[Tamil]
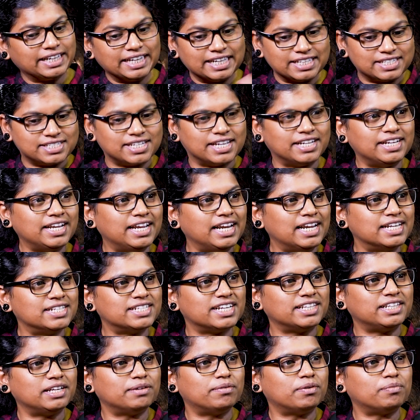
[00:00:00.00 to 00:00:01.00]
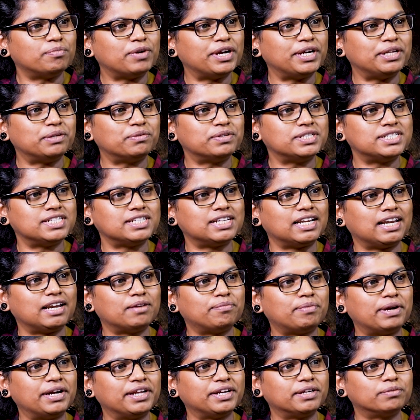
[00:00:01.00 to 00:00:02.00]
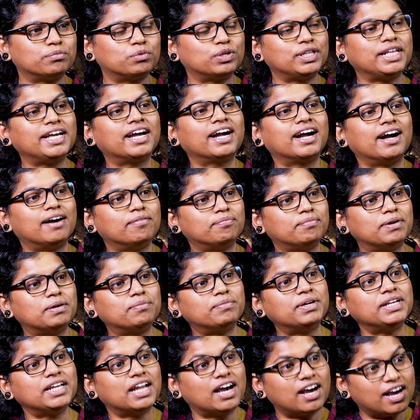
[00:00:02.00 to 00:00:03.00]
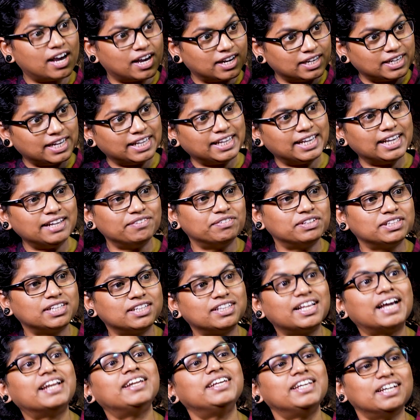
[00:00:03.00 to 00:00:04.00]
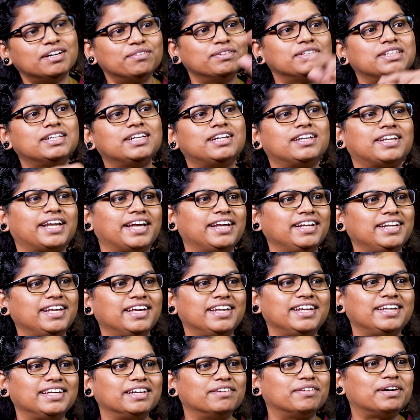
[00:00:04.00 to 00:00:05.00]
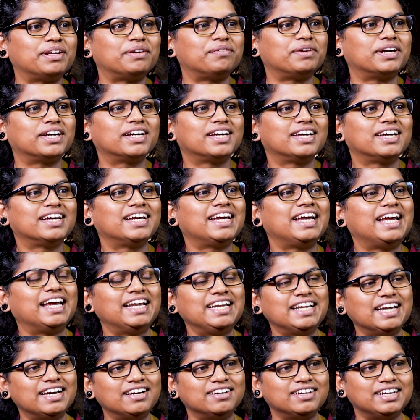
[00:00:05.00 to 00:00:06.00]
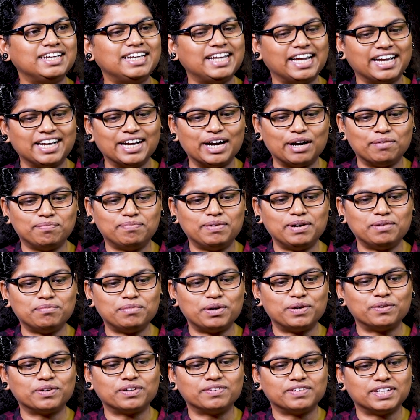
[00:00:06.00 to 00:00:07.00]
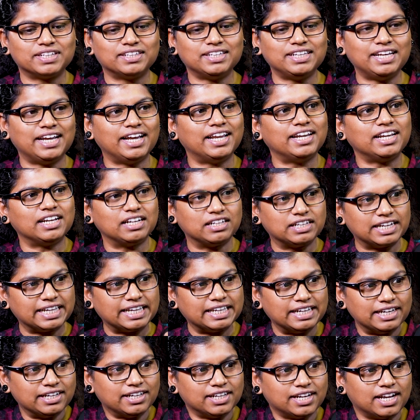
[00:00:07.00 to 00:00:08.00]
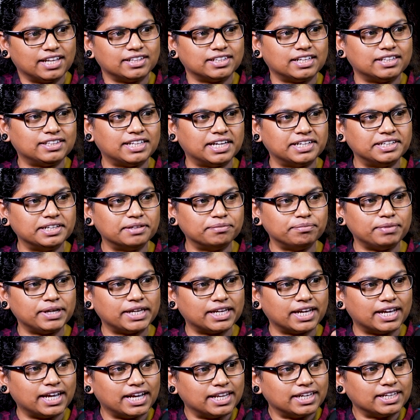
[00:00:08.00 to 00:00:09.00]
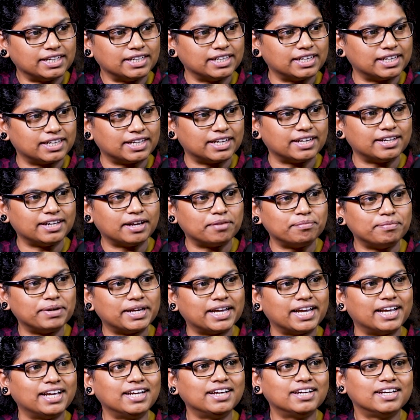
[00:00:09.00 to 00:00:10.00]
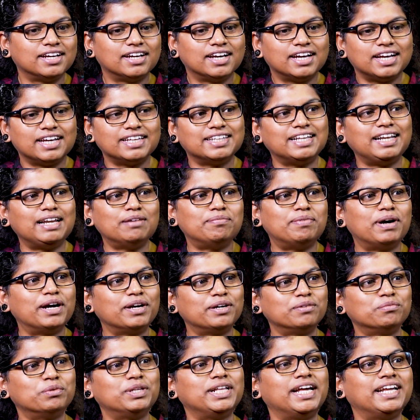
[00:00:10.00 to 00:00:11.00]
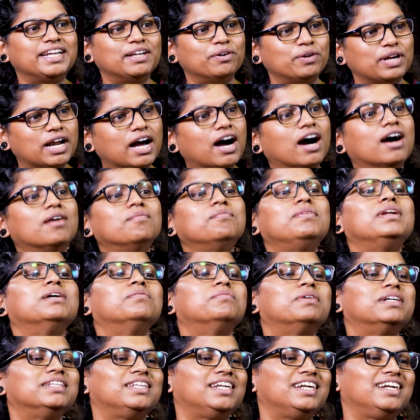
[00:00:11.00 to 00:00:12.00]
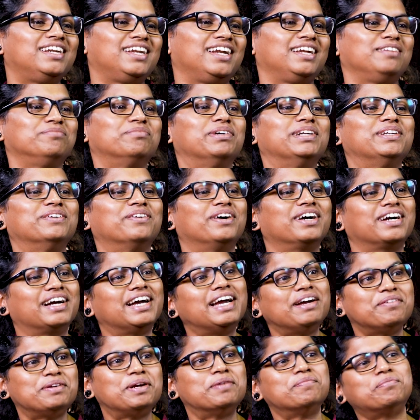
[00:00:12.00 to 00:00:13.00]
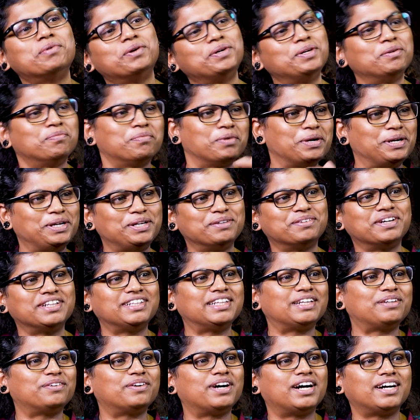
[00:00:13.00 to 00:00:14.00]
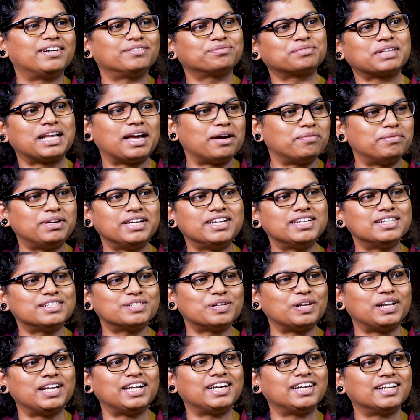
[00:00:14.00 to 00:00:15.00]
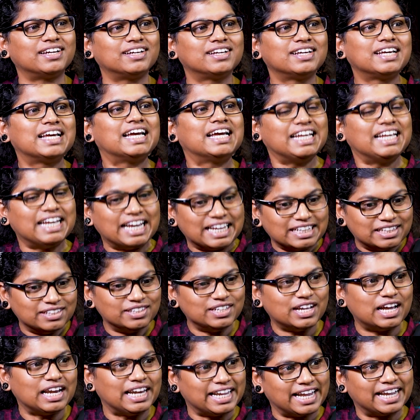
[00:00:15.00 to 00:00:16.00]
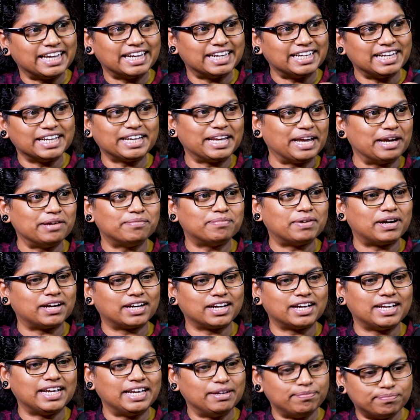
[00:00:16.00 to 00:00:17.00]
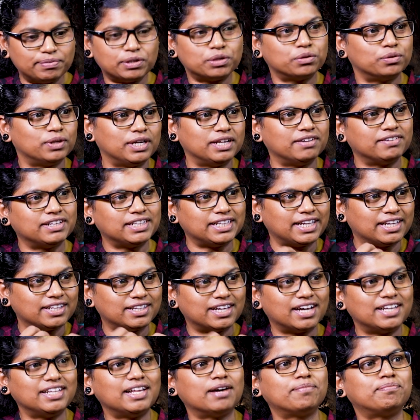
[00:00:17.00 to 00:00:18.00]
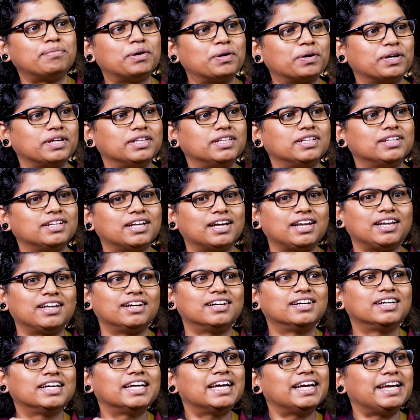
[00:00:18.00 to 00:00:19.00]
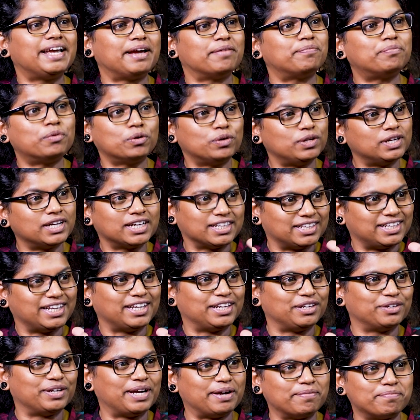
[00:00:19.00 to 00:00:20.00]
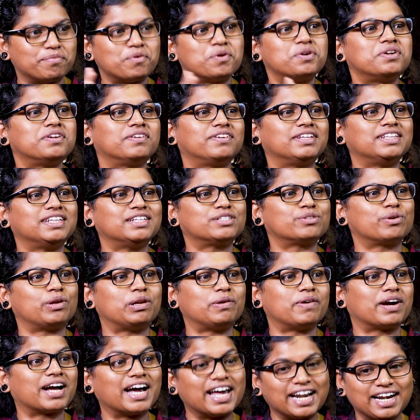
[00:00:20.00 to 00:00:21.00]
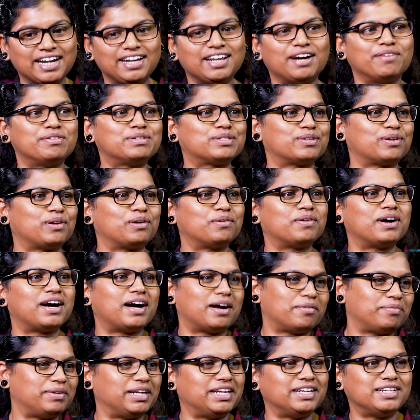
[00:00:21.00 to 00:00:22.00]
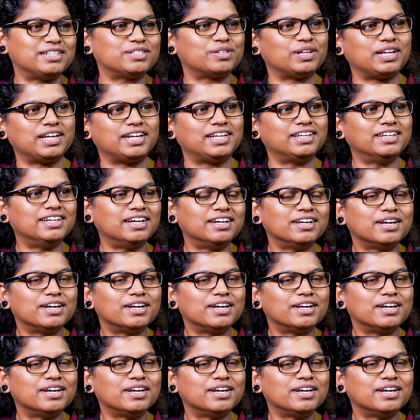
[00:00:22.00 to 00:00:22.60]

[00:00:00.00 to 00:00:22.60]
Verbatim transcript: இங்கே சென்னையில் சதேவம்மா யூனிவர்சிட்டியில் படிக்கும்போது எங்கள் அப்பா அம்மா நான் அன்றைக்கே வந்து தனியாக வந்து ட்ரெயின் ஏறி இங்கே வருவேன் ஏன்னா எங்கள் அப்பா அம்மாவுக்கு வந்து என்னகிட்ட இருக்கிற அந்த தன்னம்பிக்கை எனக்கு இருக்கிற நம்பிக்கை இதெல்லாம் பார்க்கும்போது என்ன ஒரு ஆம்பளை மாதிரி ட்ரீட் பண்ணுவாங்க என் பொண்ணு போயிட்டு வந்துடுவா அப்படின்னு சொல்லிட்டு எதுனாலும் எங்கிட்ட கேட்பாங்க இப்போ கூட வந்து ஏதாவது அப்பாவுக்கு இதனால என் பொண்ணுக்கு தெரியும் என் பொண்ணு வந்து சொல்லுவாள் கரெக்டாக அவள் சொல்லுவாள் அப்படின்னு சொல்லிட்டு